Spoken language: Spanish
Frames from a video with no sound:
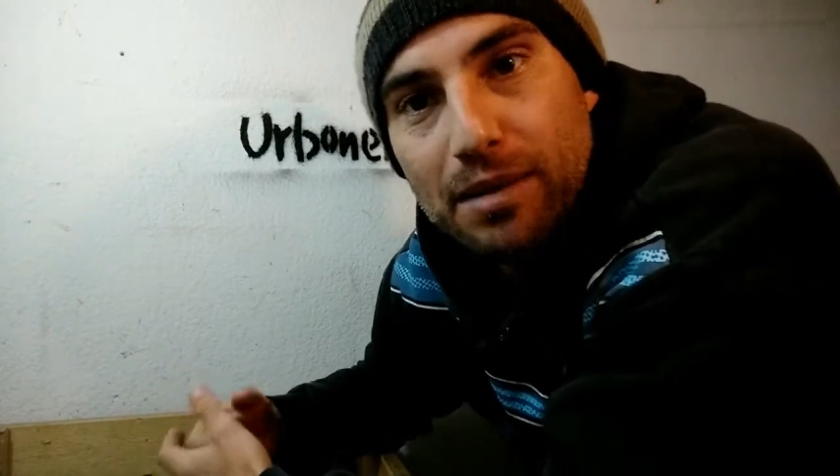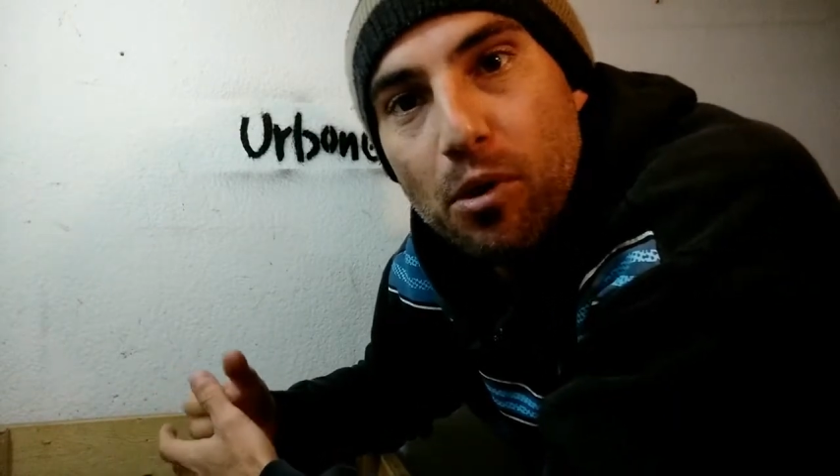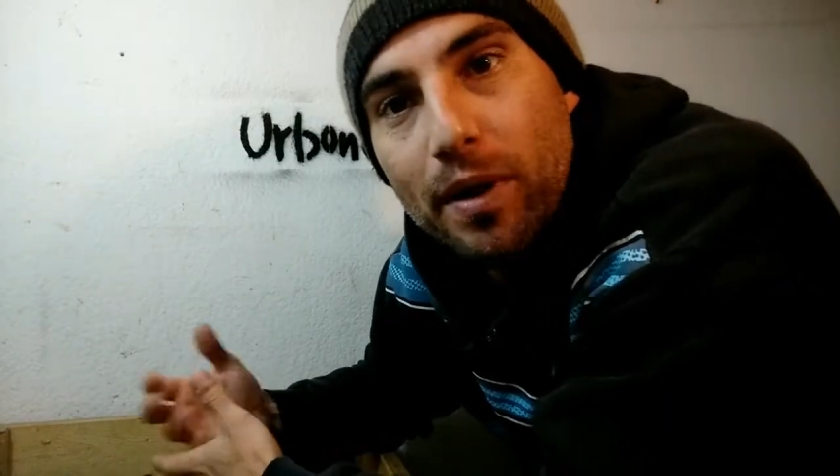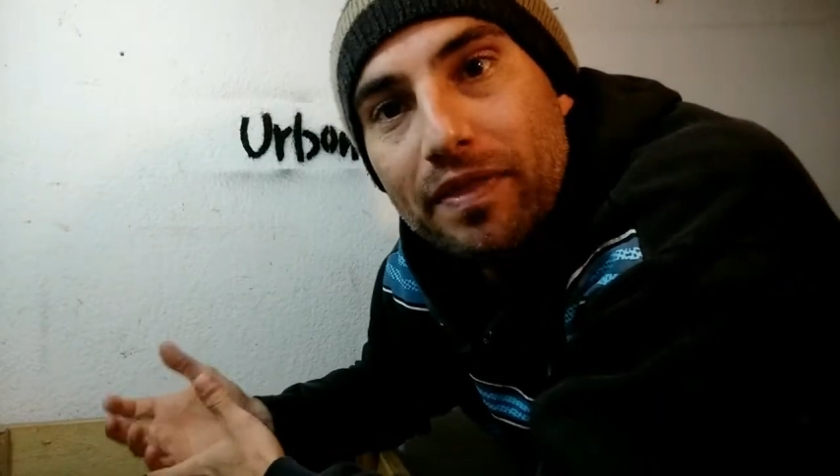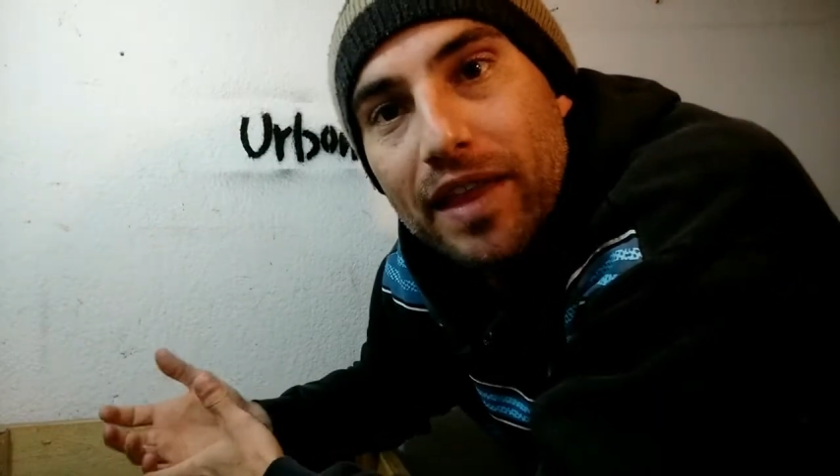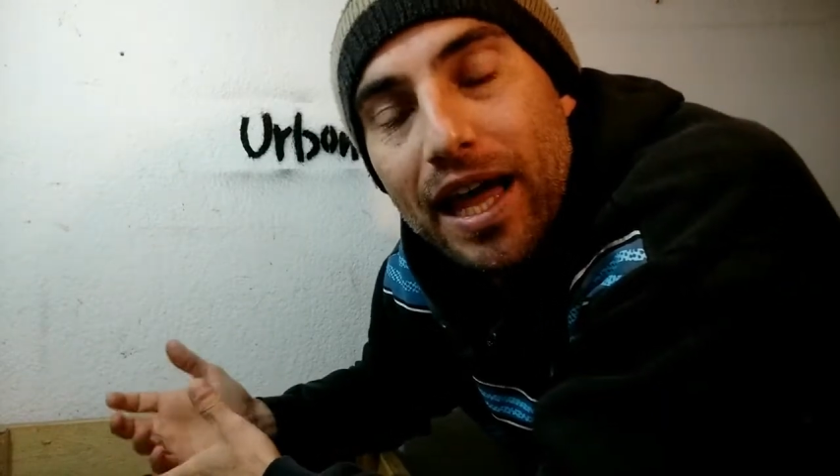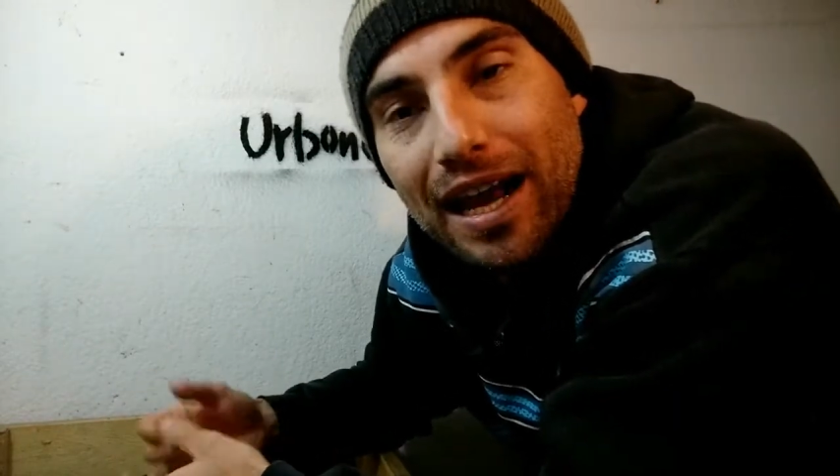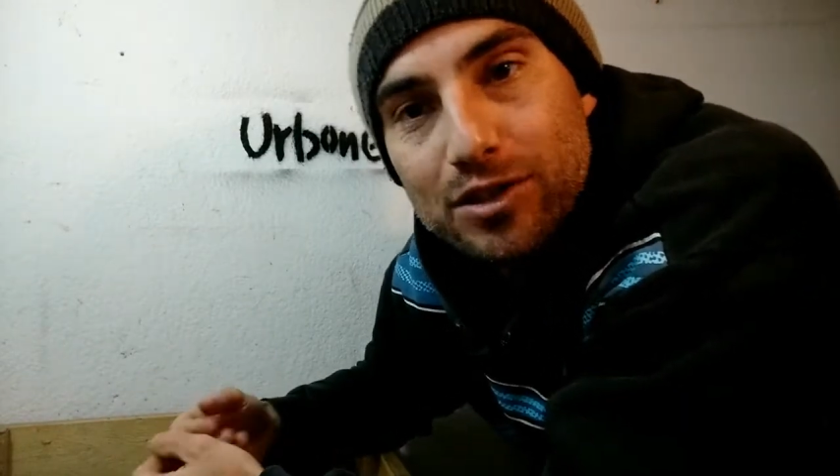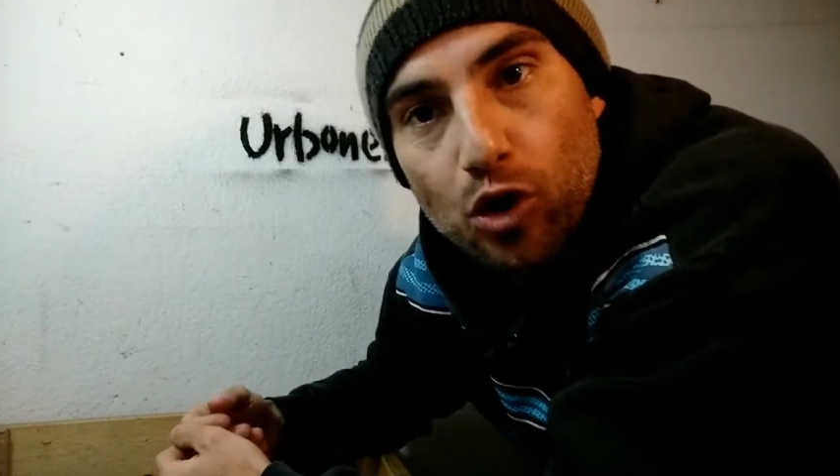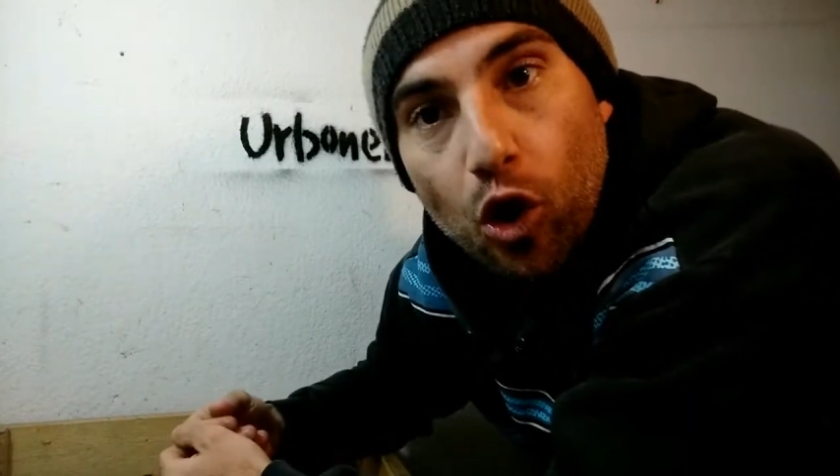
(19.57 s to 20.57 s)
queremos
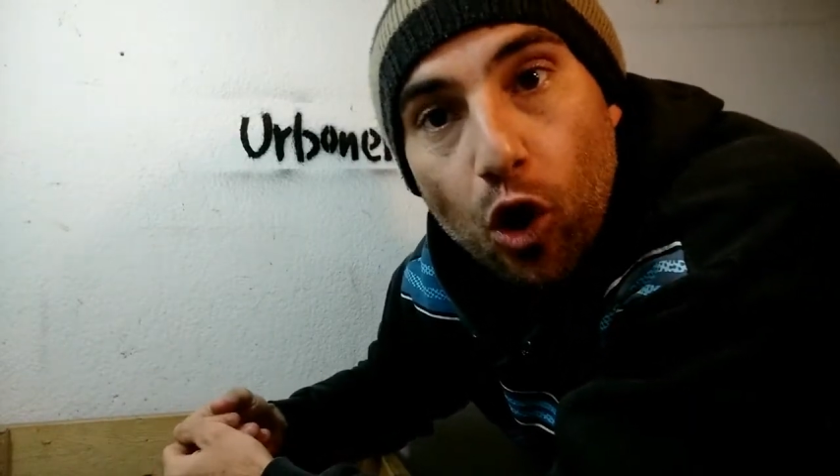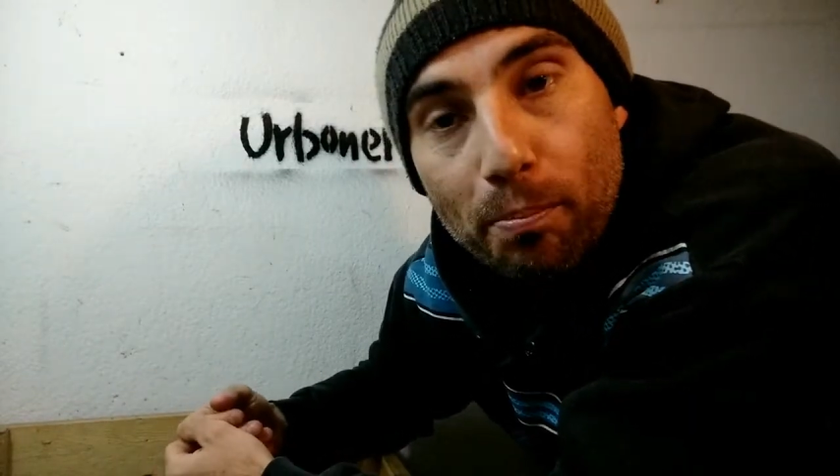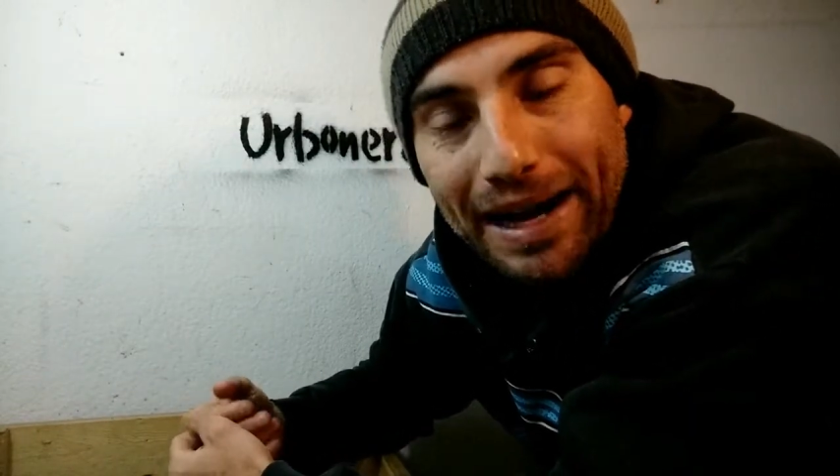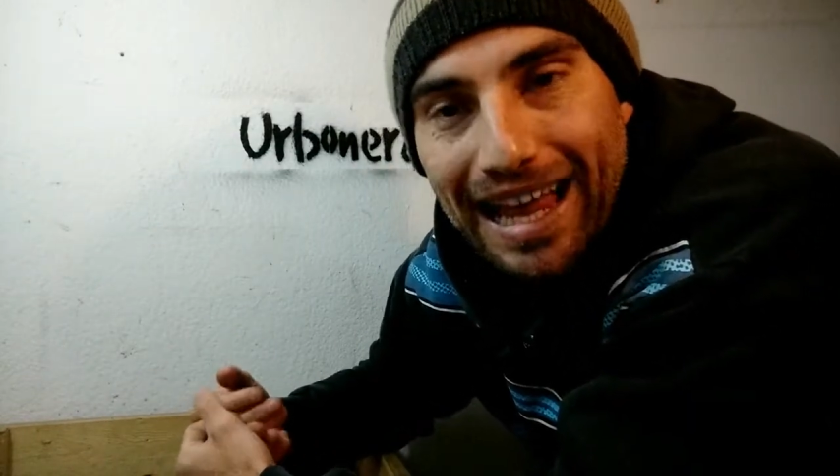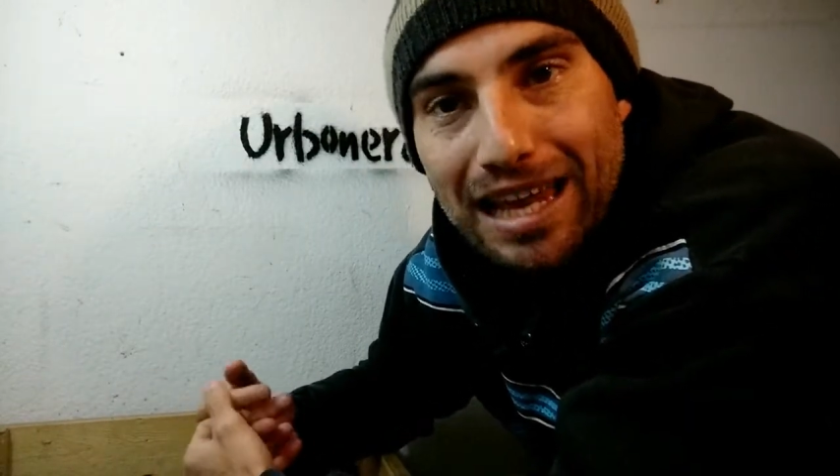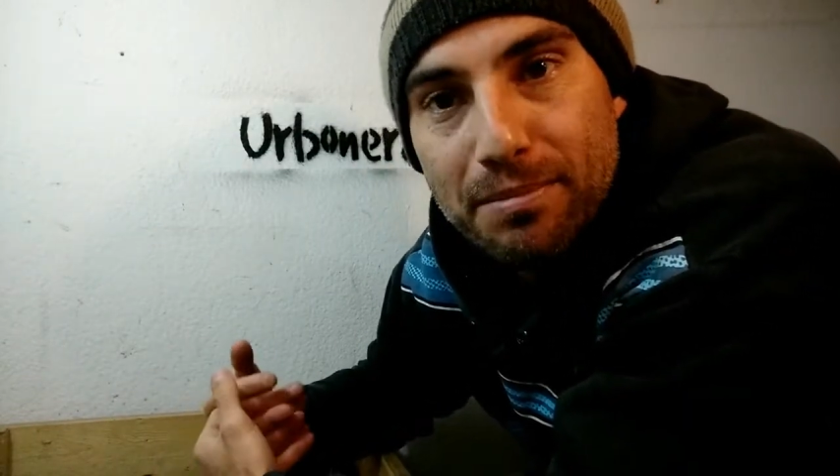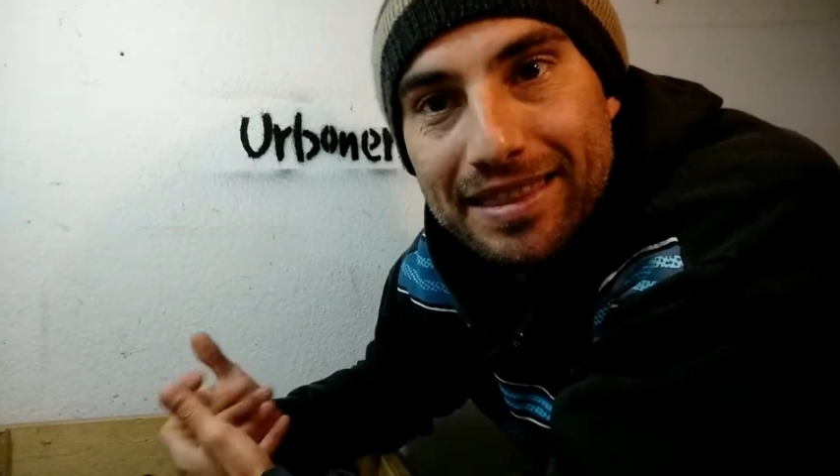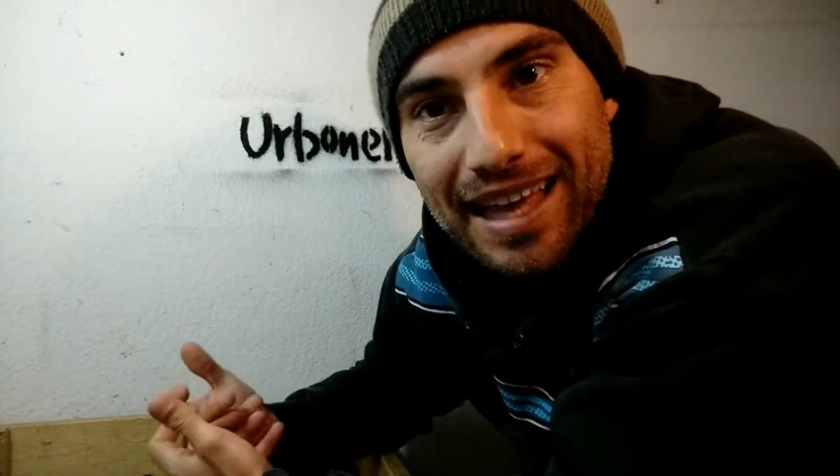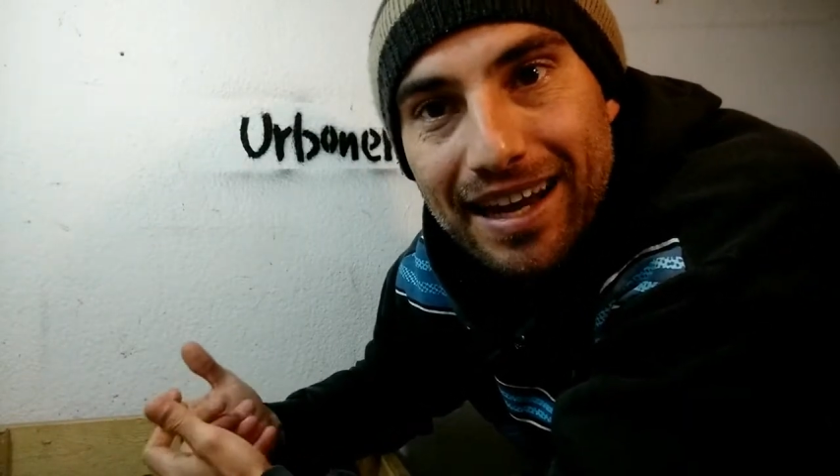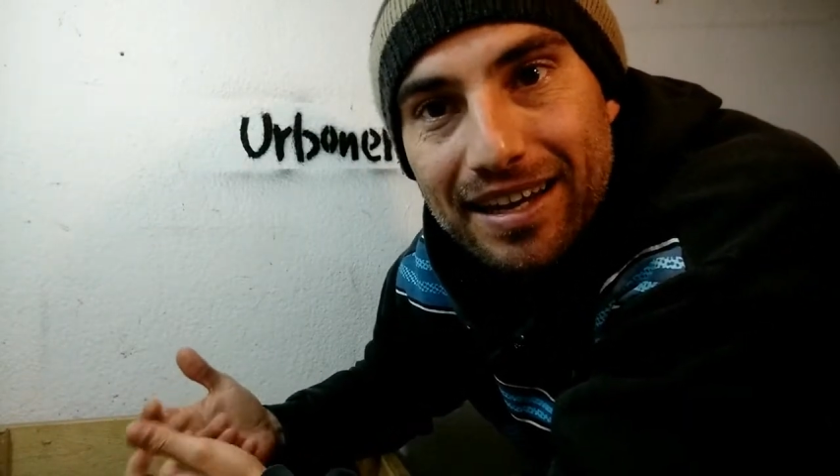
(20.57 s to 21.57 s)
venderlas o para
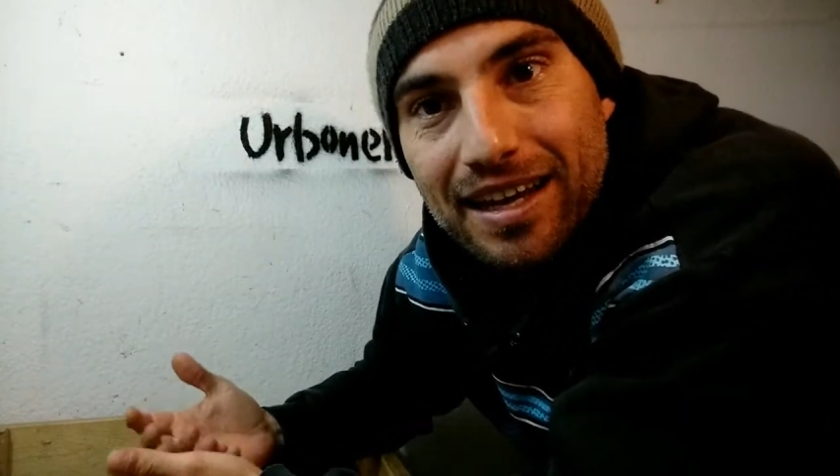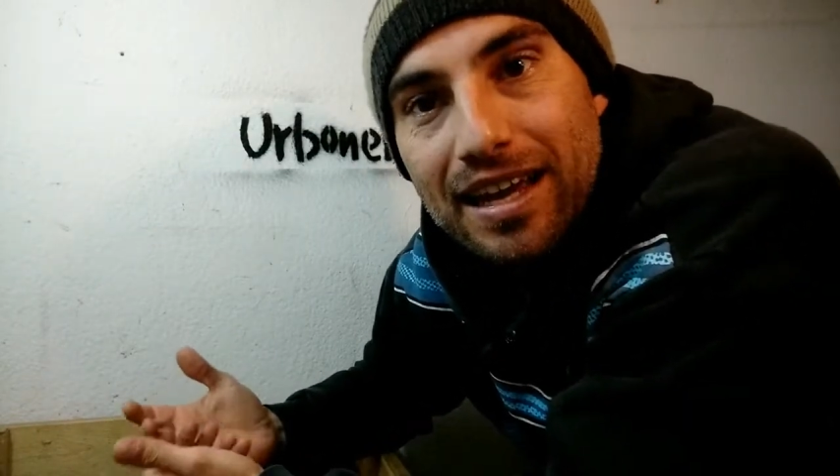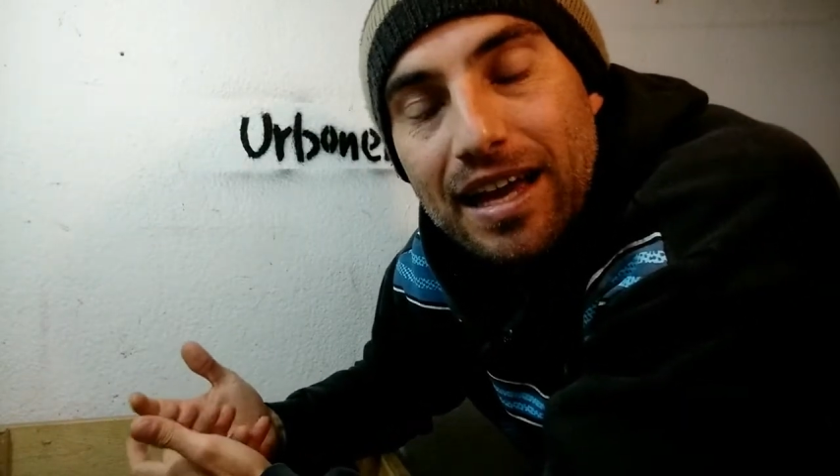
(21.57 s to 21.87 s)
alimentar